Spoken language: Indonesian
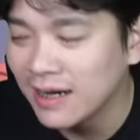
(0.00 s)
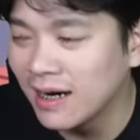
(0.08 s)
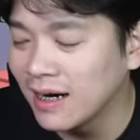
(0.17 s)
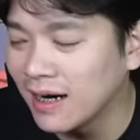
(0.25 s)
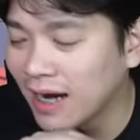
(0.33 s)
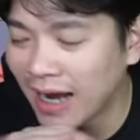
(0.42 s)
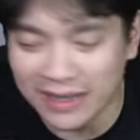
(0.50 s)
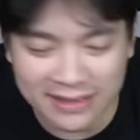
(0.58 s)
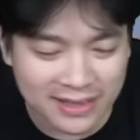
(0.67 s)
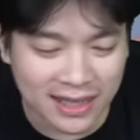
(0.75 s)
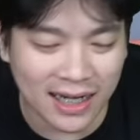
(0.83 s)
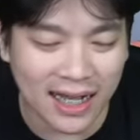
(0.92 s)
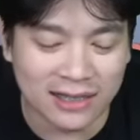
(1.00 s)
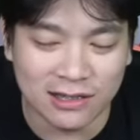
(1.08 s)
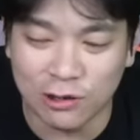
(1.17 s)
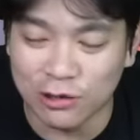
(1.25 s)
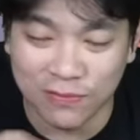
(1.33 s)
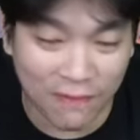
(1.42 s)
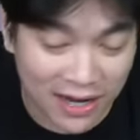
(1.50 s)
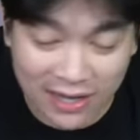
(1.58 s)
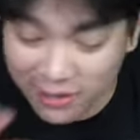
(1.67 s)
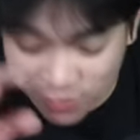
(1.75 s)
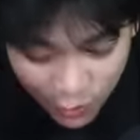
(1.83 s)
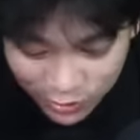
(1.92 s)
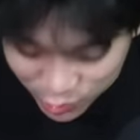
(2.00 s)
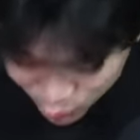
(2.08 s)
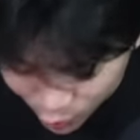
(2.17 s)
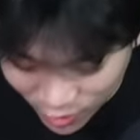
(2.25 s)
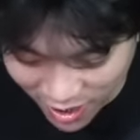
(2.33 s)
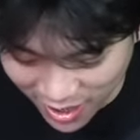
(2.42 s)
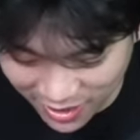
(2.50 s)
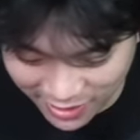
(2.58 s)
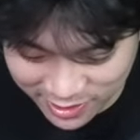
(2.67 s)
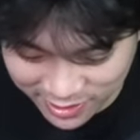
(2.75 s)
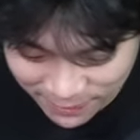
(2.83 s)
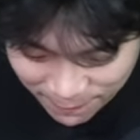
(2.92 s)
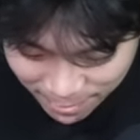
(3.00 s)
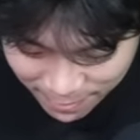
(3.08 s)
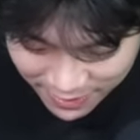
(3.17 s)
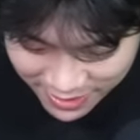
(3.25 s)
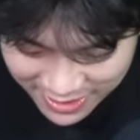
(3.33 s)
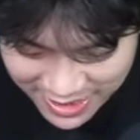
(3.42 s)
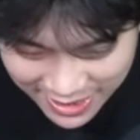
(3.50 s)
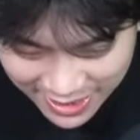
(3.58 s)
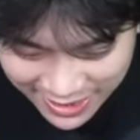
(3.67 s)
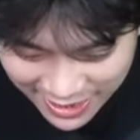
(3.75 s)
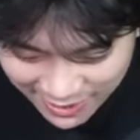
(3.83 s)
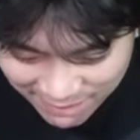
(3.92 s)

uh, Angela terus Fanny gue suka guys karena kayak